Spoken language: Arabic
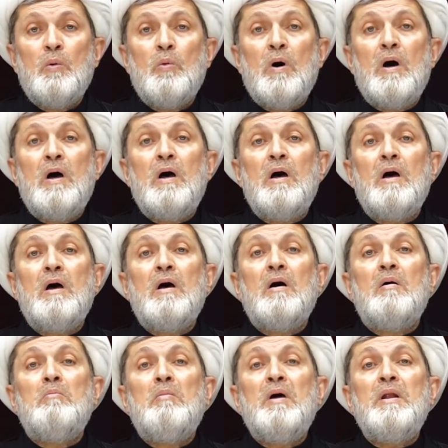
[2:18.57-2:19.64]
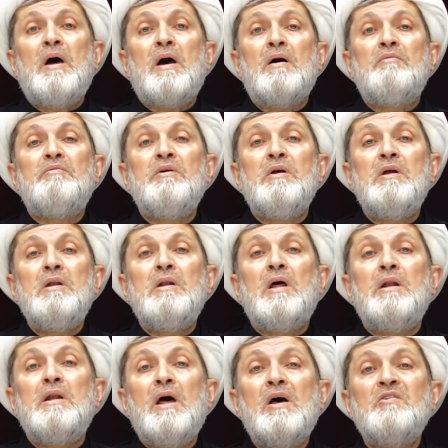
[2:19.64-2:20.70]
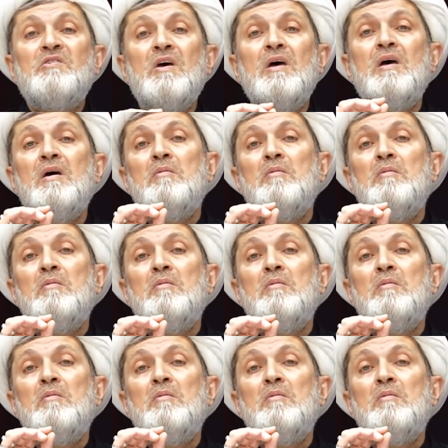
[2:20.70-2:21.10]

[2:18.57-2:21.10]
ومنع فيهن الناس